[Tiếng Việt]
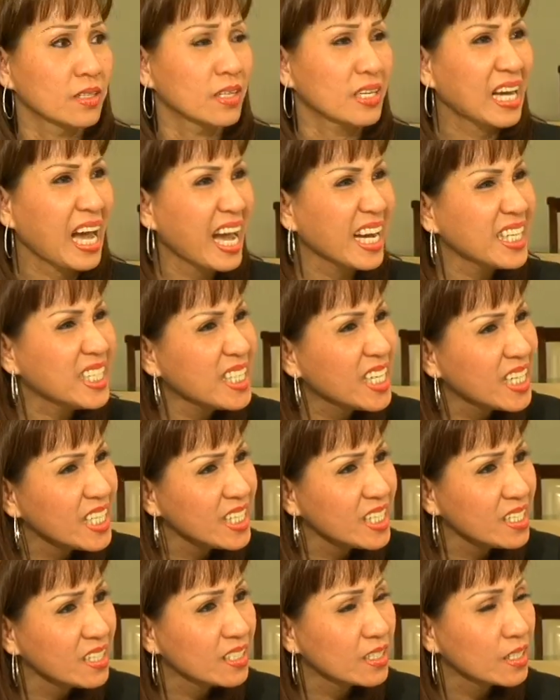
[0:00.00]
Cái
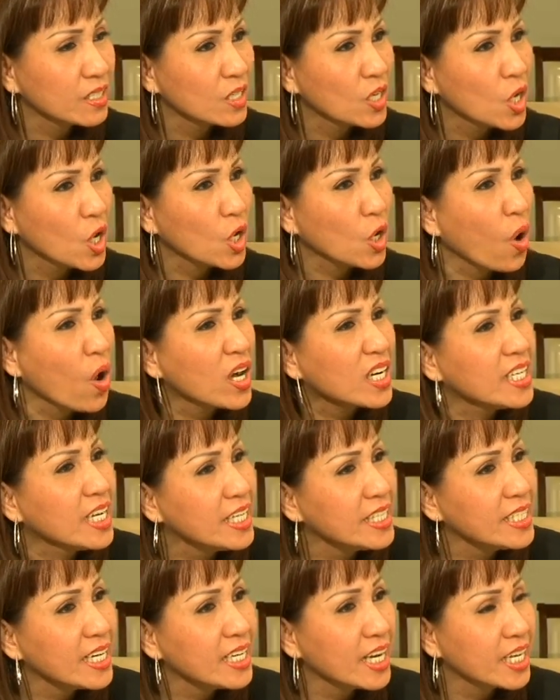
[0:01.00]
gì? Con
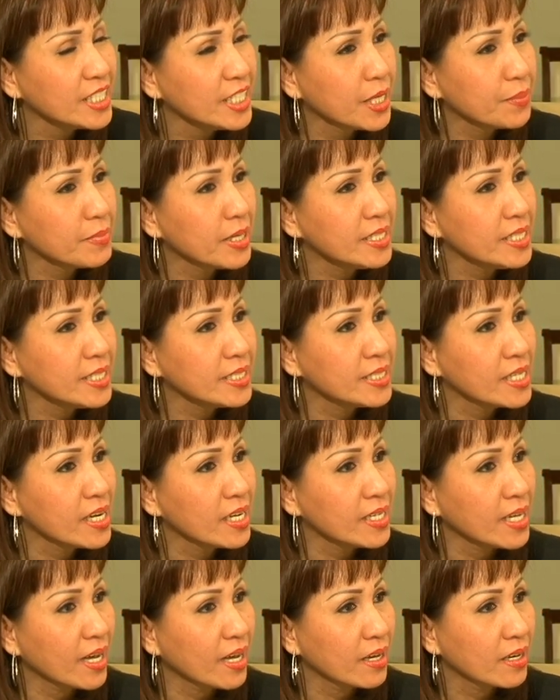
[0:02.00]
nghĩ đây là dịp để đi
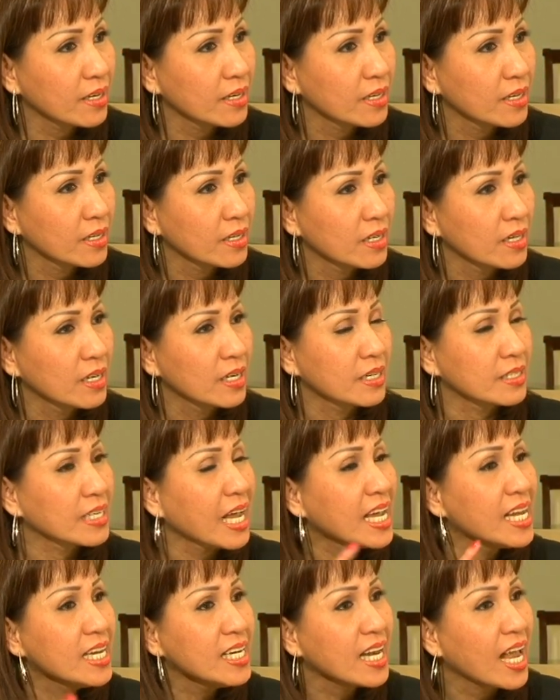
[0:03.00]
chơi à?
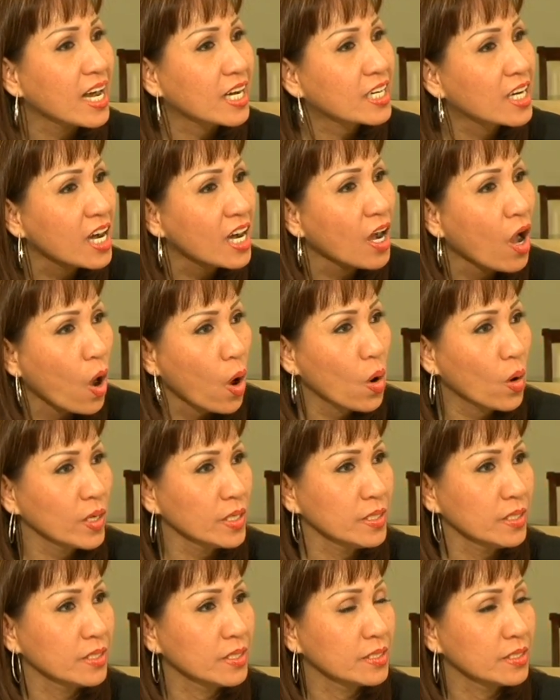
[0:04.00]
Đây là cơ
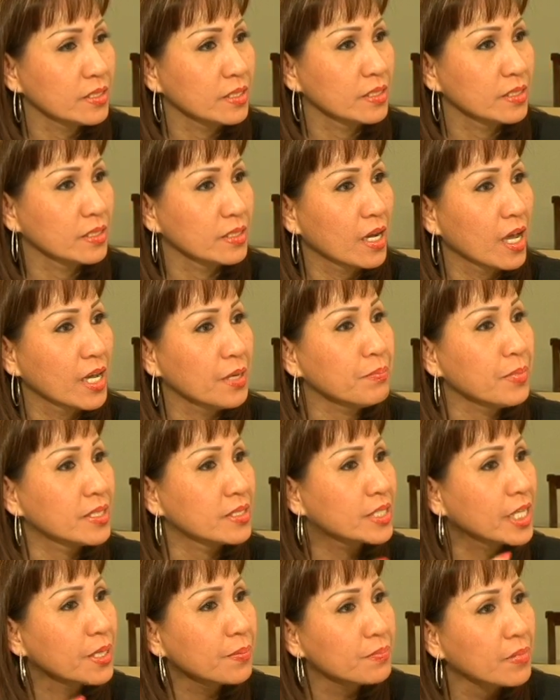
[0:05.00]
hội để mình
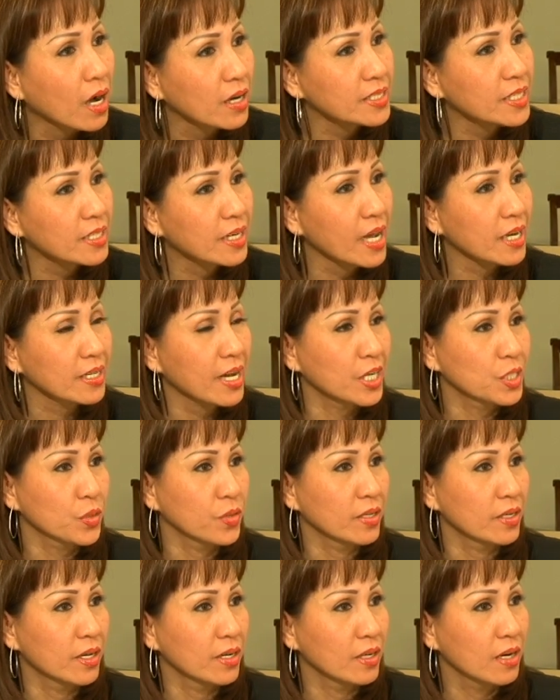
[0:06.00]
tiếp cận với các đài
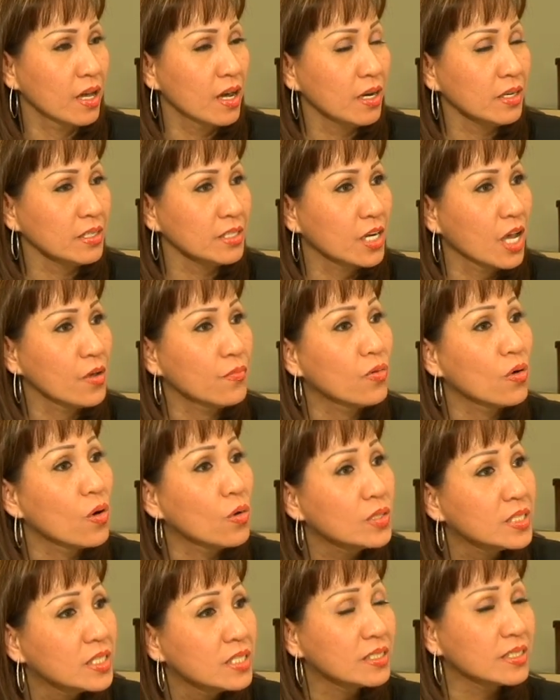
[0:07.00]
truyền hình lớn để
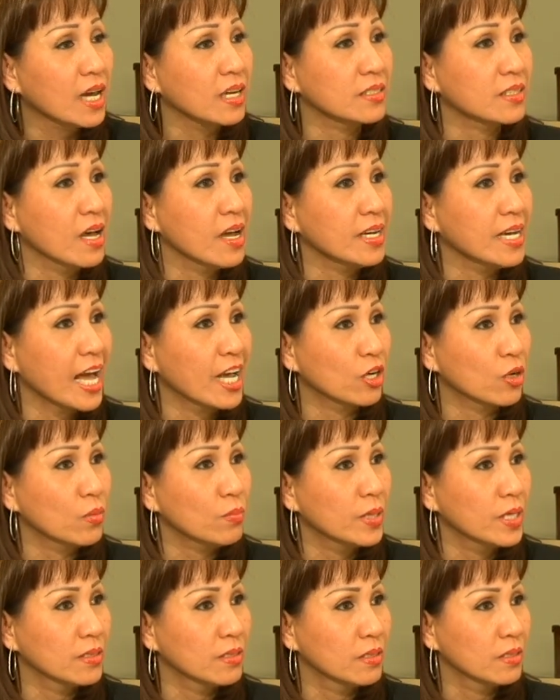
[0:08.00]
phô trương thân thế đài của
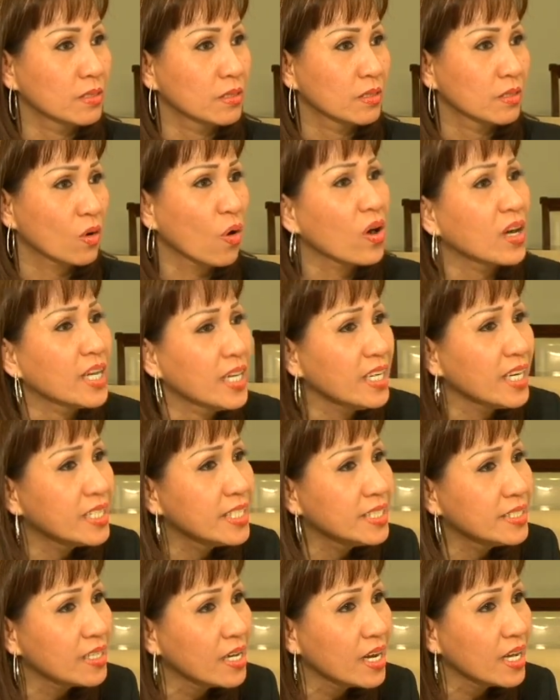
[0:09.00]
mình Con nghĩ là
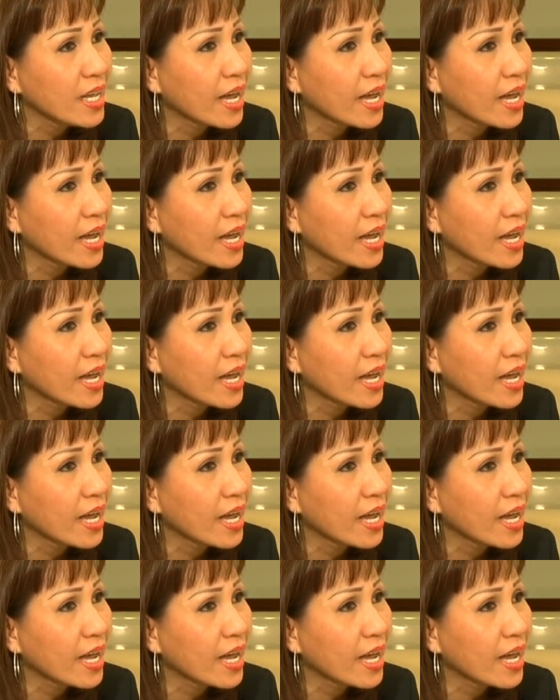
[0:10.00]
đi chơi